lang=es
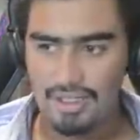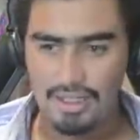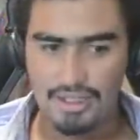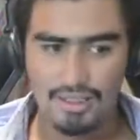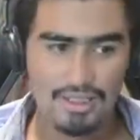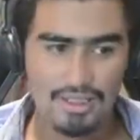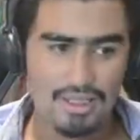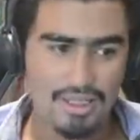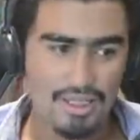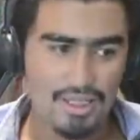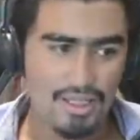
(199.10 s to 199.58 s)

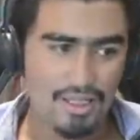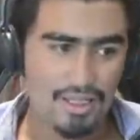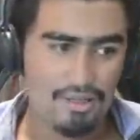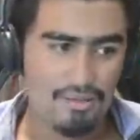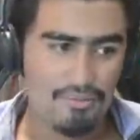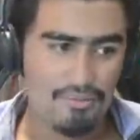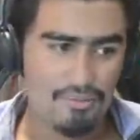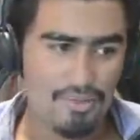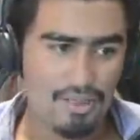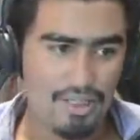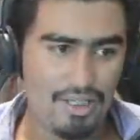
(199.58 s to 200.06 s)
Qué
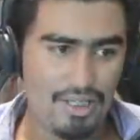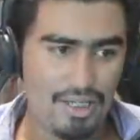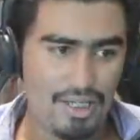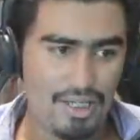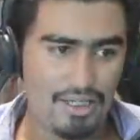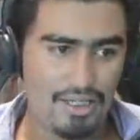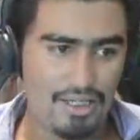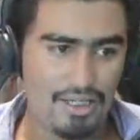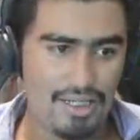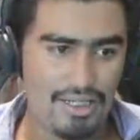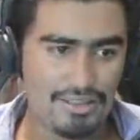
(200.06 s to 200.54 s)

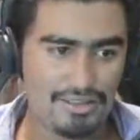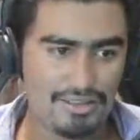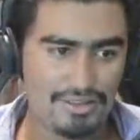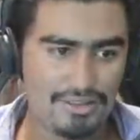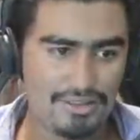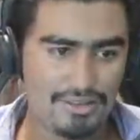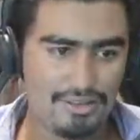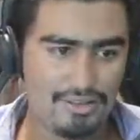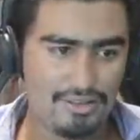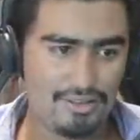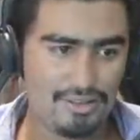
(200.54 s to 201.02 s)

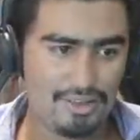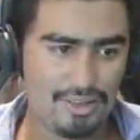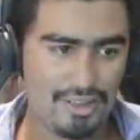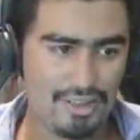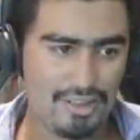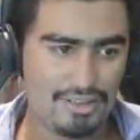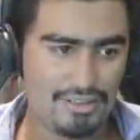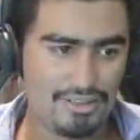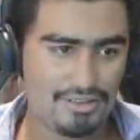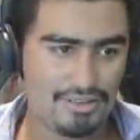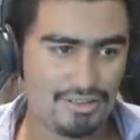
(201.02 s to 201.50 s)
milagroso
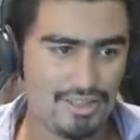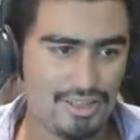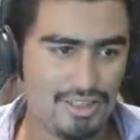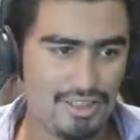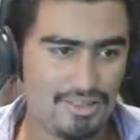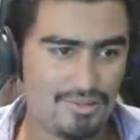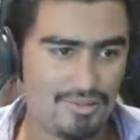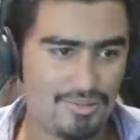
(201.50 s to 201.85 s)
que estés